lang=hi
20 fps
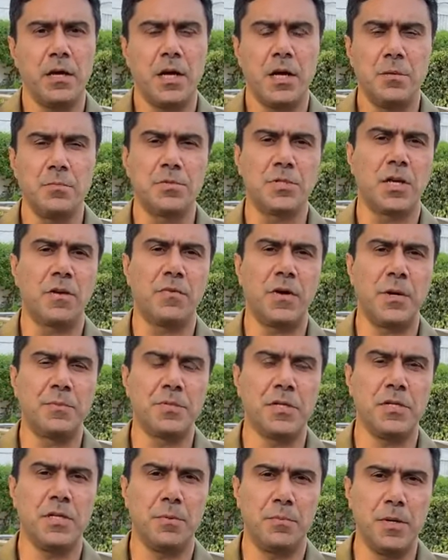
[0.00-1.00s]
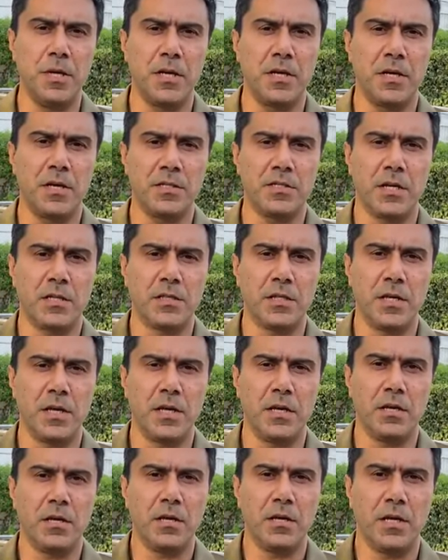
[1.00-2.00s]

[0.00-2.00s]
हम सिर्फ आपसे ये अपील करना चाहते हैं